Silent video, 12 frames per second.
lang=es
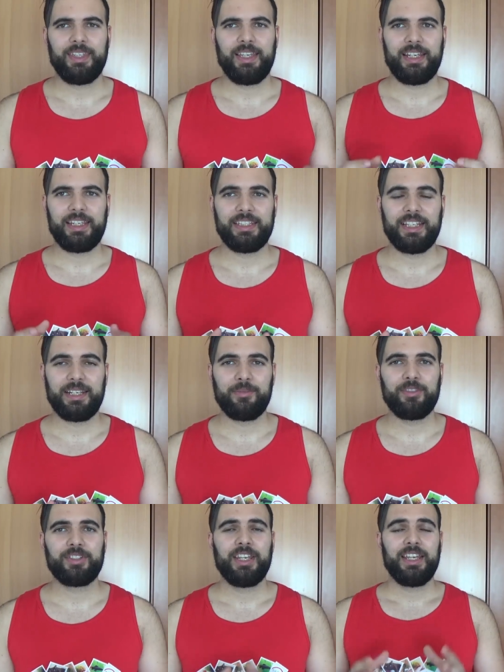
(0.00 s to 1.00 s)
Aquí
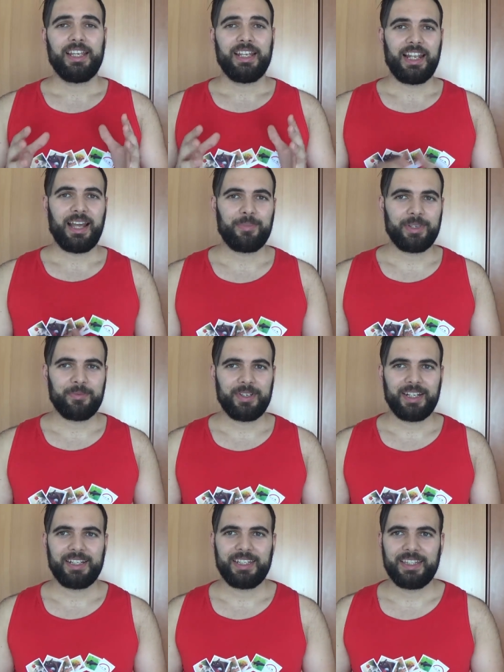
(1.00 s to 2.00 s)
tenemos la
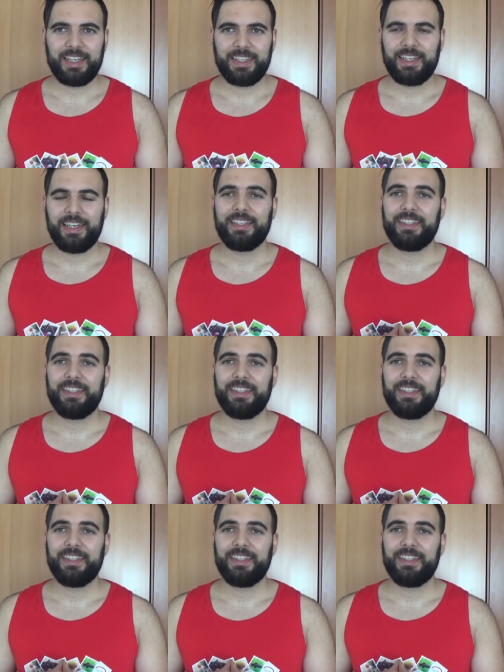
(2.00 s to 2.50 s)
primera nidada